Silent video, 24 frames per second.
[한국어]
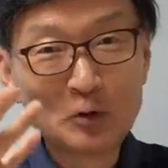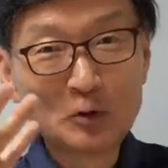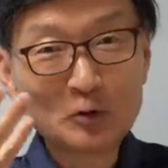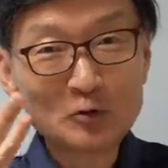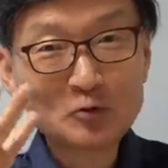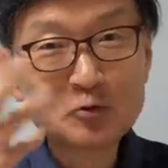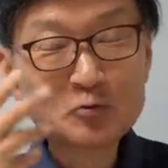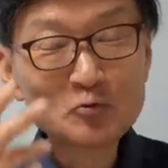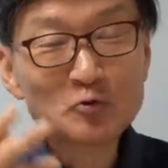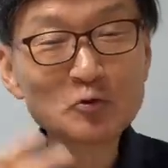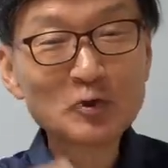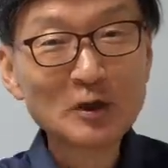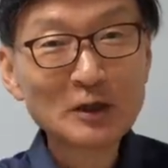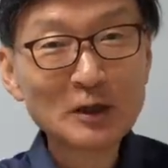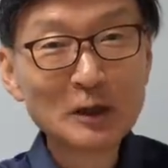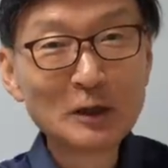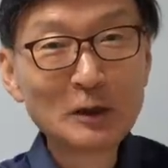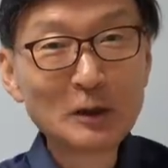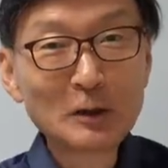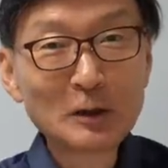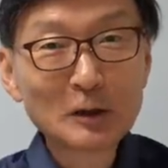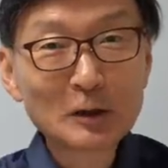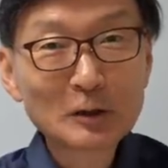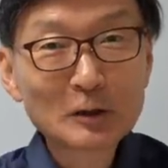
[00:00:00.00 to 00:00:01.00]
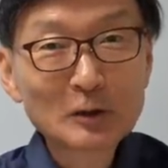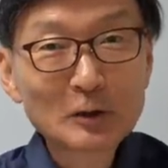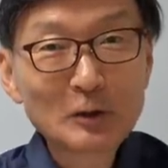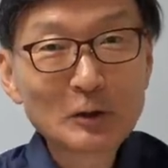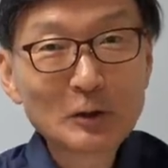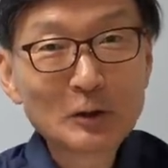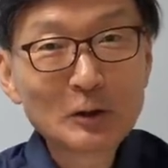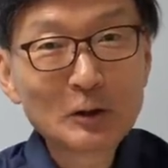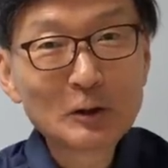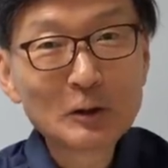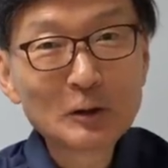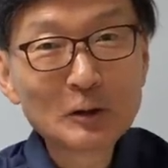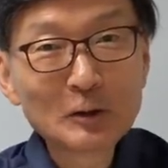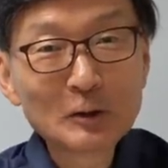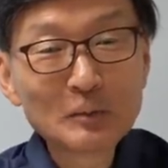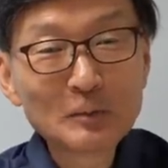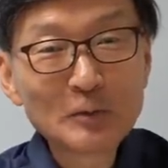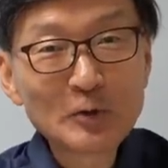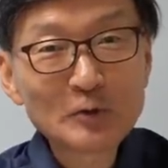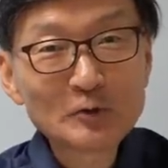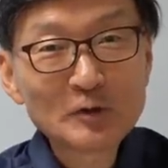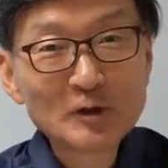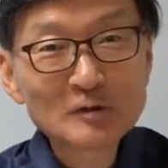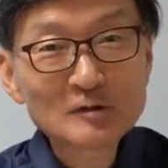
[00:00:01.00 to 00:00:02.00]
중국이 그
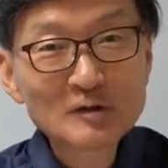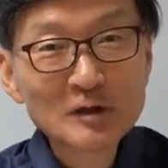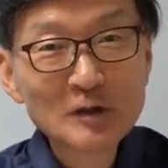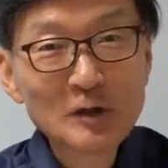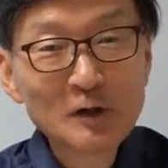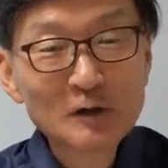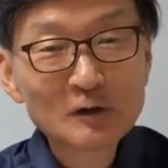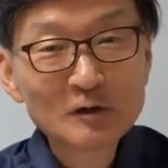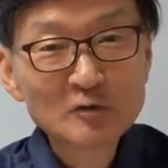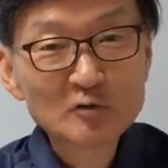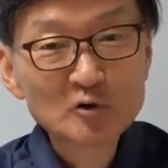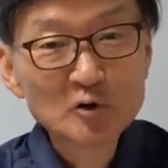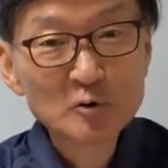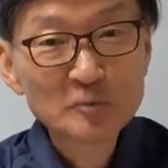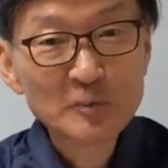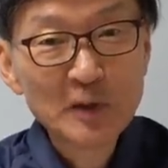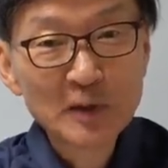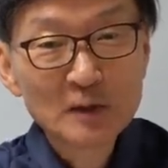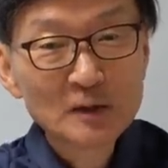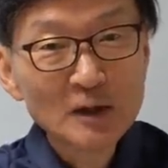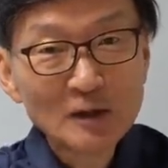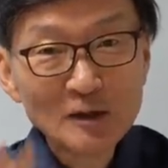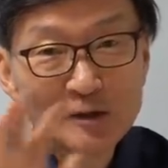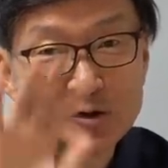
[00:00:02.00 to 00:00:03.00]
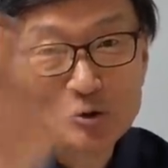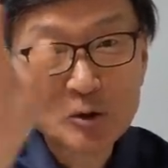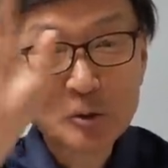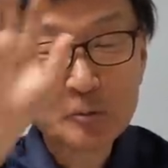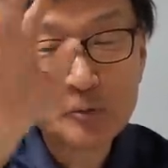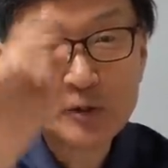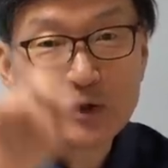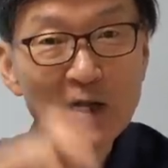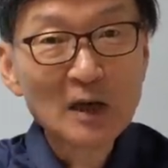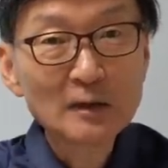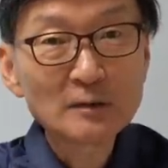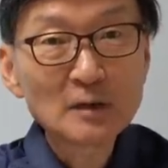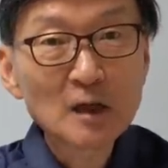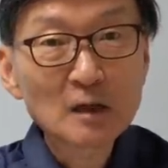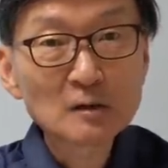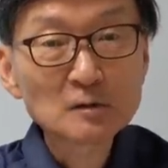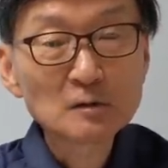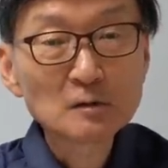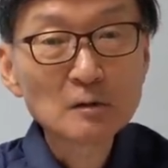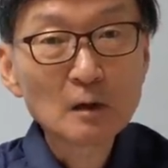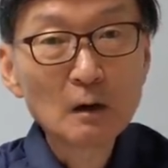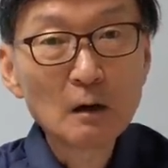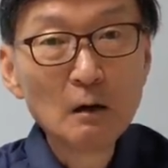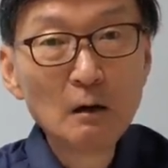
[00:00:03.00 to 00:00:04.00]
미국에서 1년간 수입하는 게 2천억 불이 안
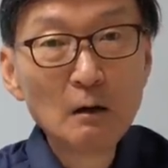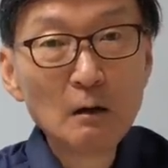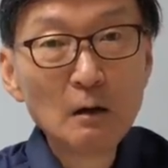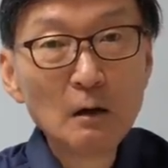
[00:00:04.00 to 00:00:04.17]
되거든요.